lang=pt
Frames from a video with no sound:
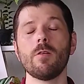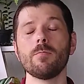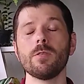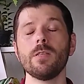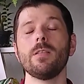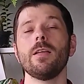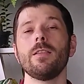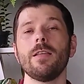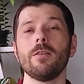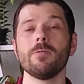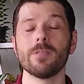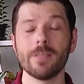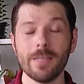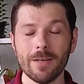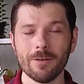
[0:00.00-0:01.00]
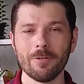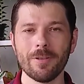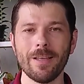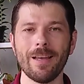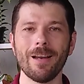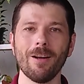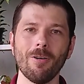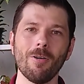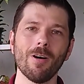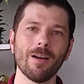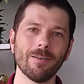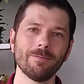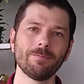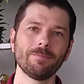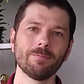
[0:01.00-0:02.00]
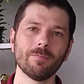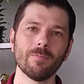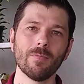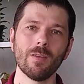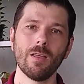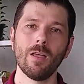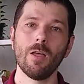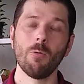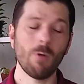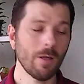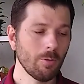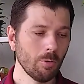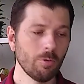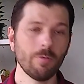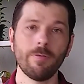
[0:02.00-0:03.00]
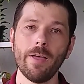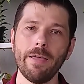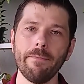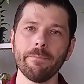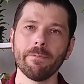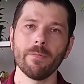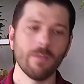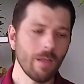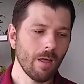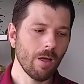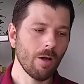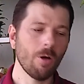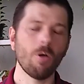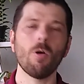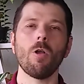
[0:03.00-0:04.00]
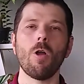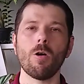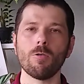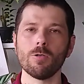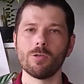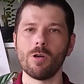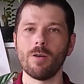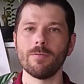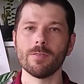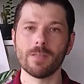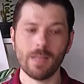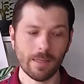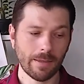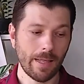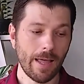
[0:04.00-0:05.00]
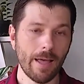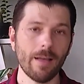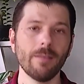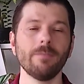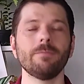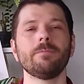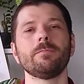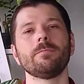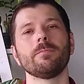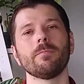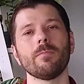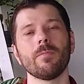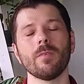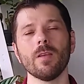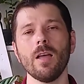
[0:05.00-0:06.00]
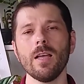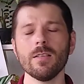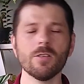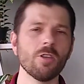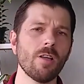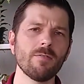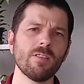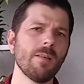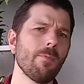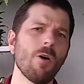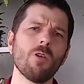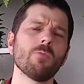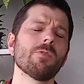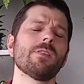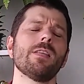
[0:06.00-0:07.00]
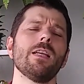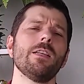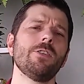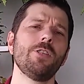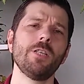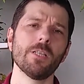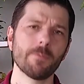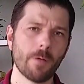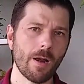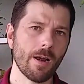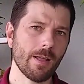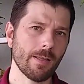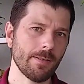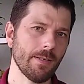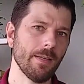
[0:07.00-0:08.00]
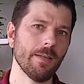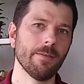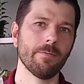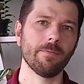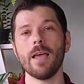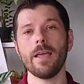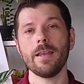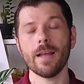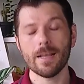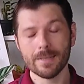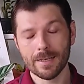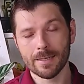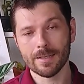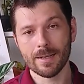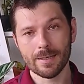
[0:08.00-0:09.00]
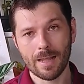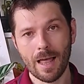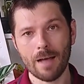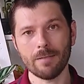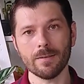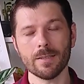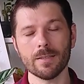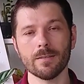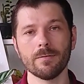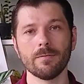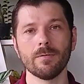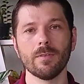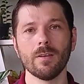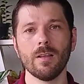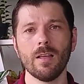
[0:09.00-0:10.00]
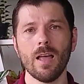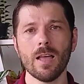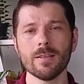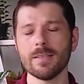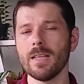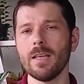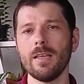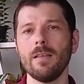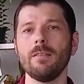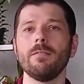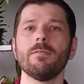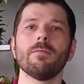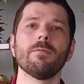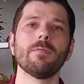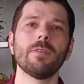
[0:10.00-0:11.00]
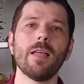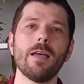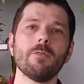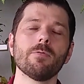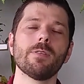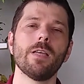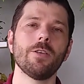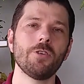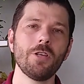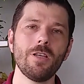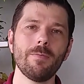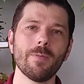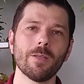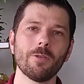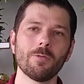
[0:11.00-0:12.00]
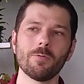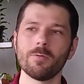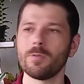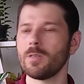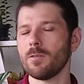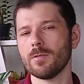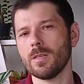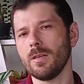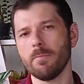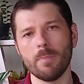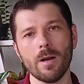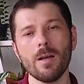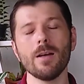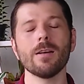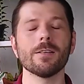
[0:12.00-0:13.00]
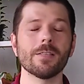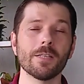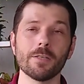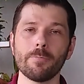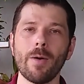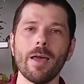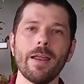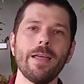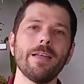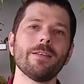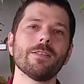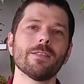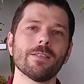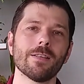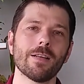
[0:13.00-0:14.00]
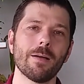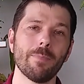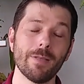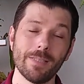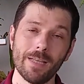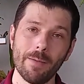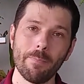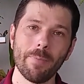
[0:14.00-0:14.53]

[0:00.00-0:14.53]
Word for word: Vamos entender o ciclo dele agora. O adulto vem, coloca os ovos na terra. Esses ovos demoram uns três dias para nascer. E aí nascem essas larvas. Elas têm até um centímetro, são assim brancas, transparentes, cabecinha